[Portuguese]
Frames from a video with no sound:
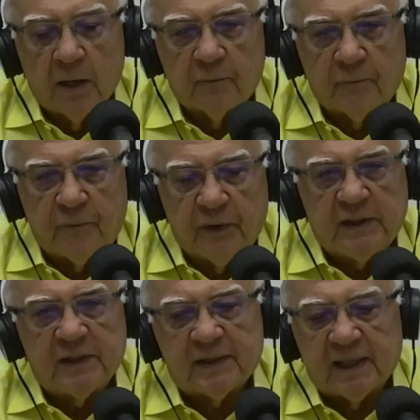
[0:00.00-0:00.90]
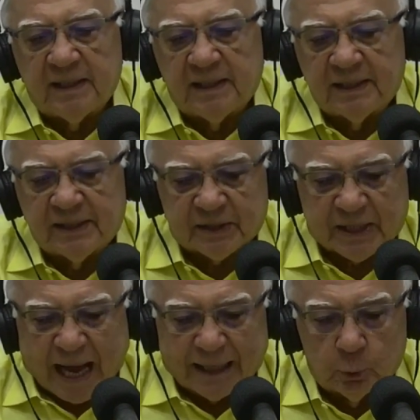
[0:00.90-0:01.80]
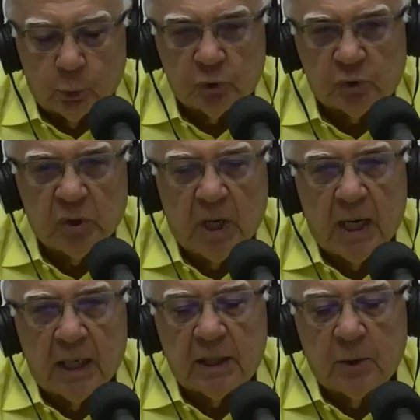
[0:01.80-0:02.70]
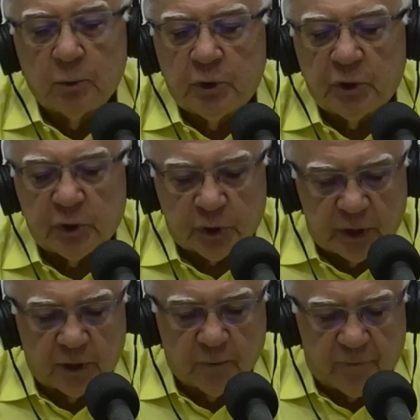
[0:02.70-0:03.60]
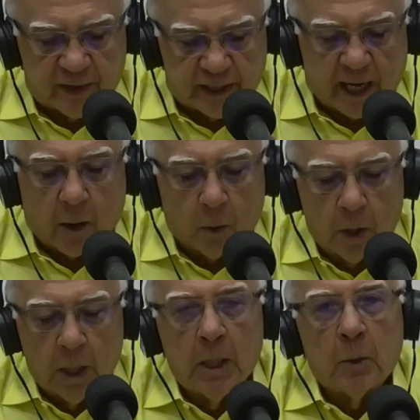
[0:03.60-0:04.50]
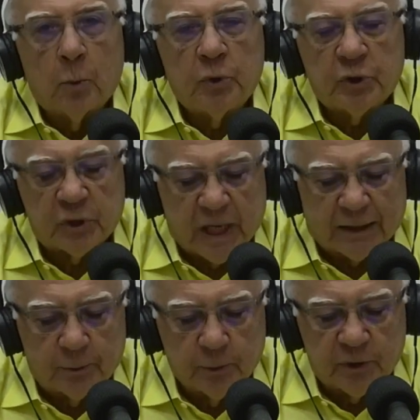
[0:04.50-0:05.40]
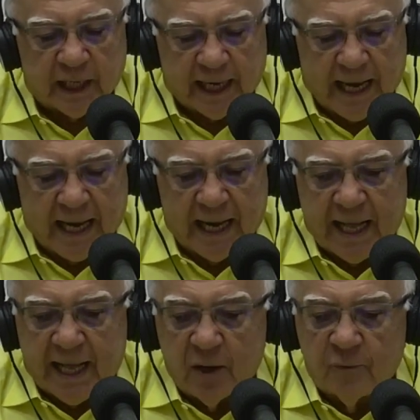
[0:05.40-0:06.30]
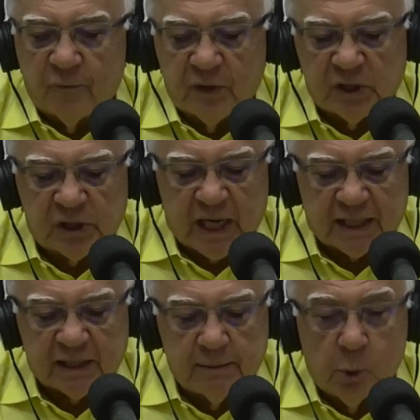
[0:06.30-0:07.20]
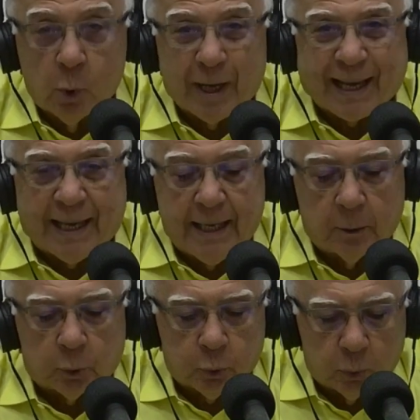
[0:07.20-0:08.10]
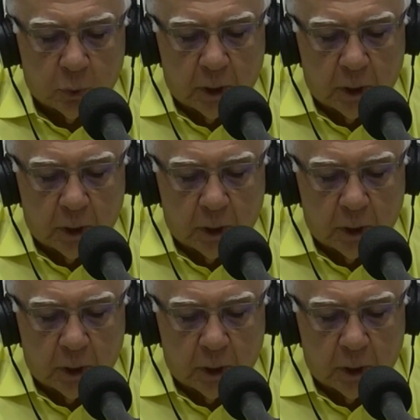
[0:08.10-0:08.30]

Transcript: 26 estados e o Distrito Federal. O estado do Ceará é o 25